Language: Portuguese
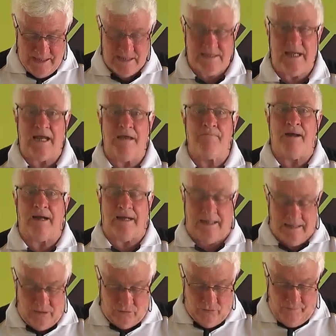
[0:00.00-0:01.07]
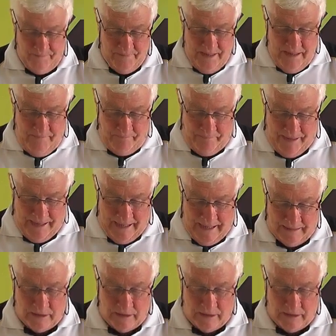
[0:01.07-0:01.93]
estará embarcando para